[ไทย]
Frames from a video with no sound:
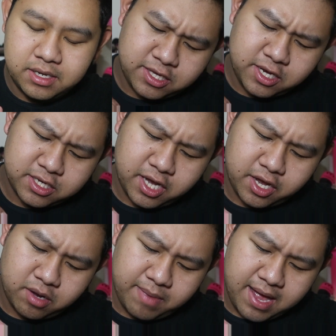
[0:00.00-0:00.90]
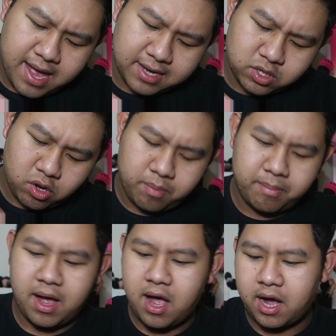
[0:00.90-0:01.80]
ไอจริงใช้เยอะมากชอบ
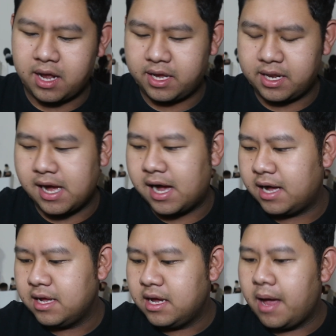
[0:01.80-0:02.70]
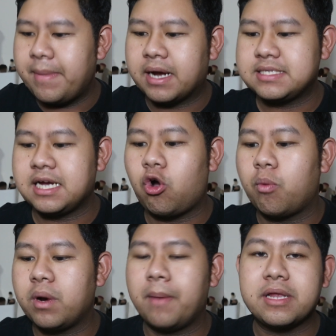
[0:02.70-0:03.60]
มากอันนี้นะคะเบสก็จะ
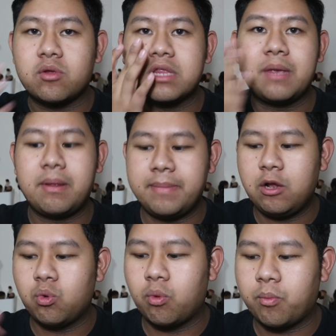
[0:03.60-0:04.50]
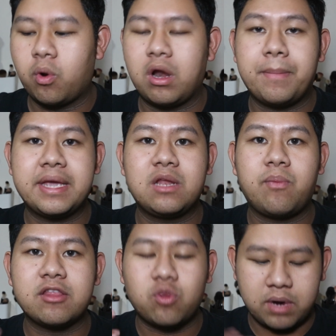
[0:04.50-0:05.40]
cover ไปตรงที่เบสมีรูขุมขนแล้วเบสคิด
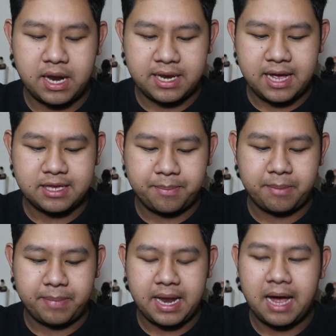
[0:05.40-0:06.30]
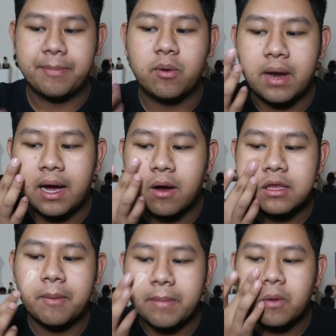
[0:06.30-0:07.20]
ว่าตรงนั้นเนี่ยจะเป็นปัญหาผิวนะคะ
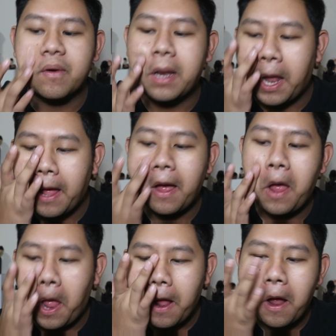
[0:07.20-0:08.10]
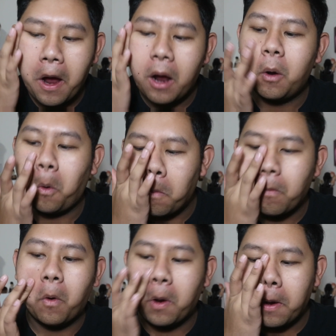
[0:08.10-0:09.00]
ก็จะเป็นตรงนี้นะคะก็รูขุ
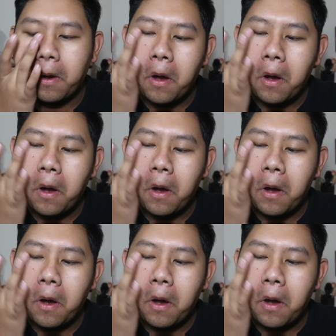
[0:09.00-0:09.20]
มขน